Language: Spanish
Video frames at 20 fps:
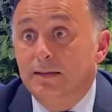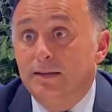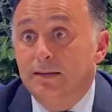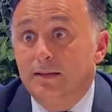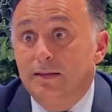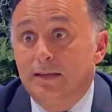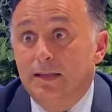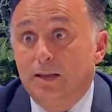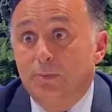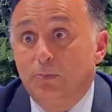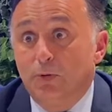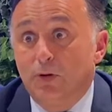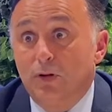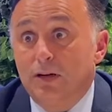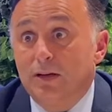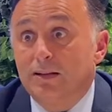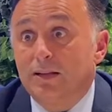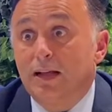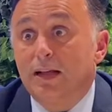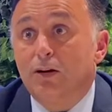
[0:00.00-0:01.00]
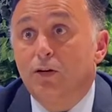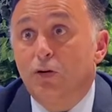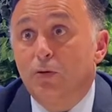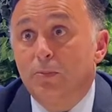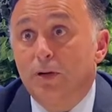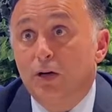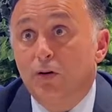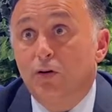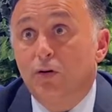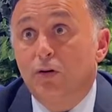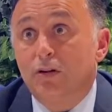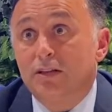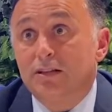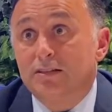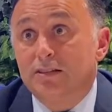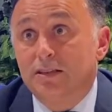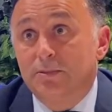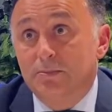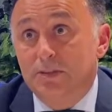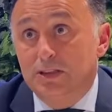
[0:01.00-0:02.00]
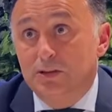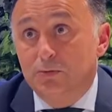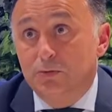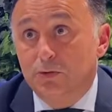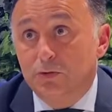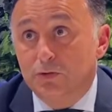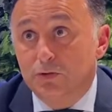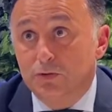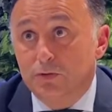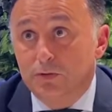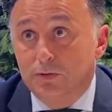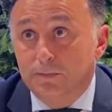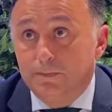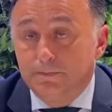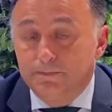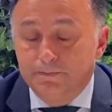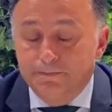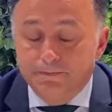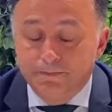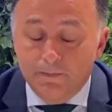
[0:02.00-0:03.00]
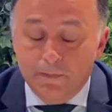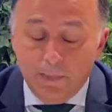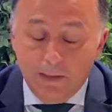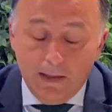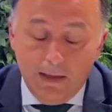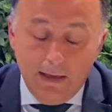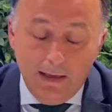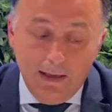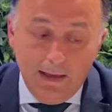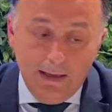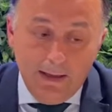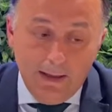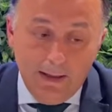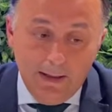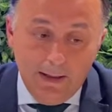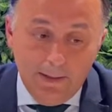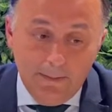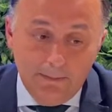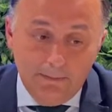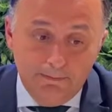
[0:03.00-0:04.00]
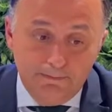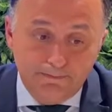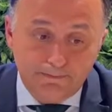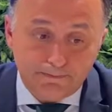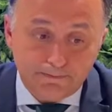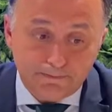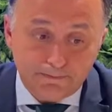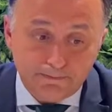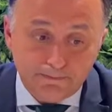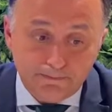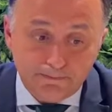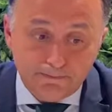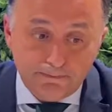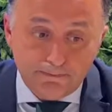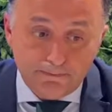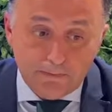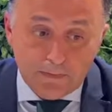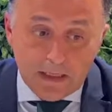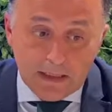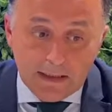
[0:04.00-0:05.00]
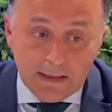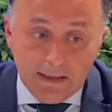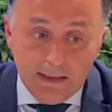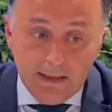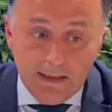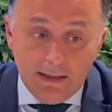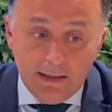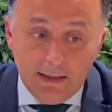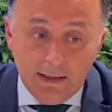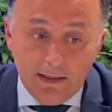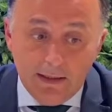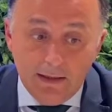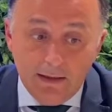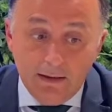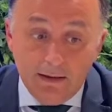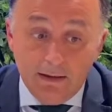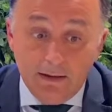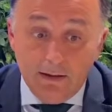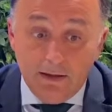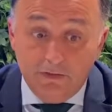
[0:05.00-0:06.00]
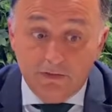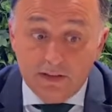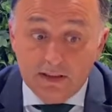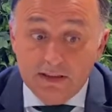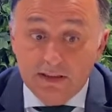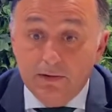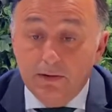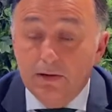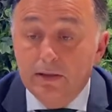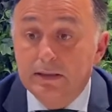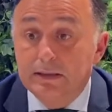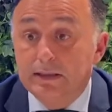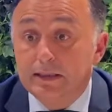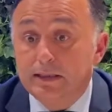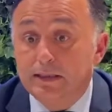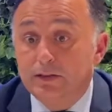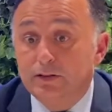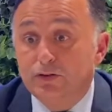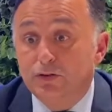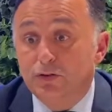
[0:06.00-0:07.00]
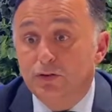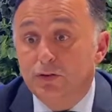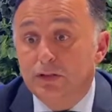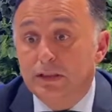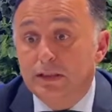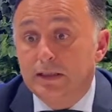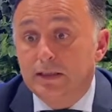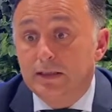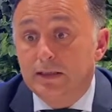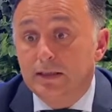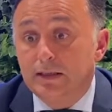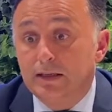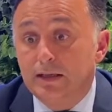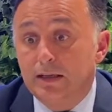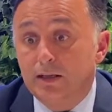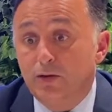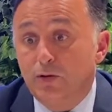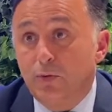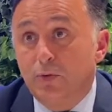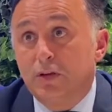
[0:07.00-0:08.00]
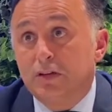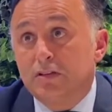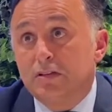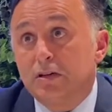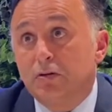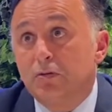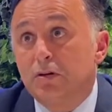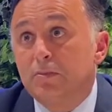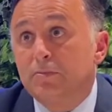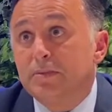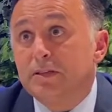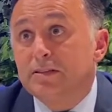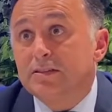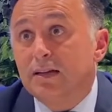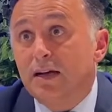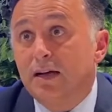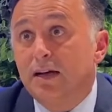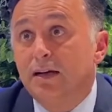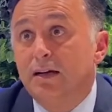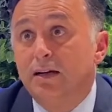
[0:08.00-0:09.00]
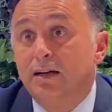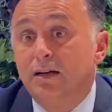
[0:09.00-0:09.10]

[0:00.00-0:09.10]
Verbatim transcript: de poder dar lo mejor de sí mismos. Em, y efectivamente el hecho de que IQVIA sea una empresa